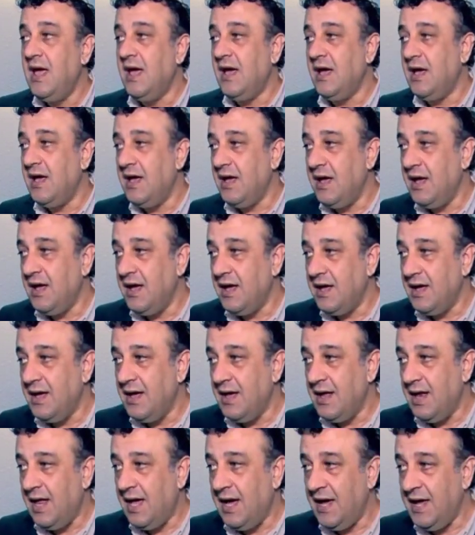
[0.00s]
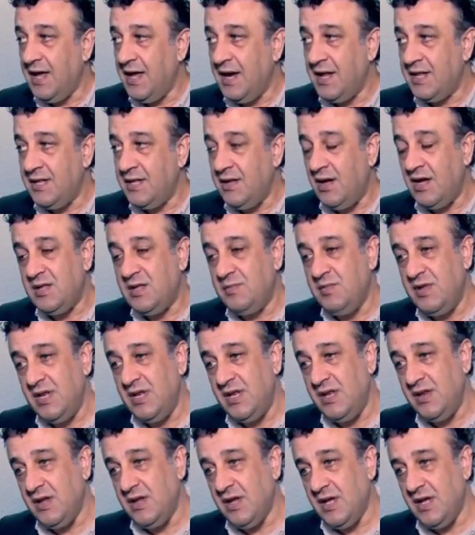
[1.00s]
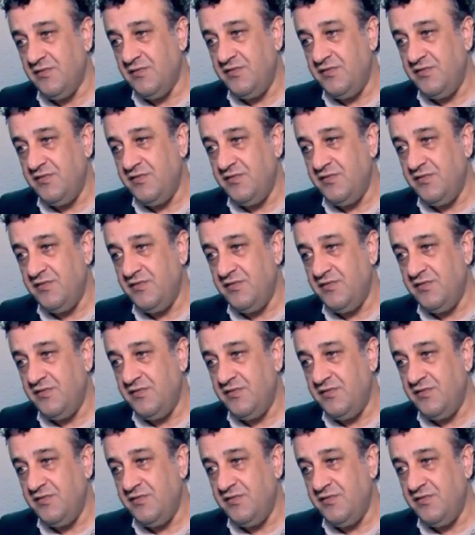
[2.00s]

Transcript: آه، الحقيقة أنا طلعت من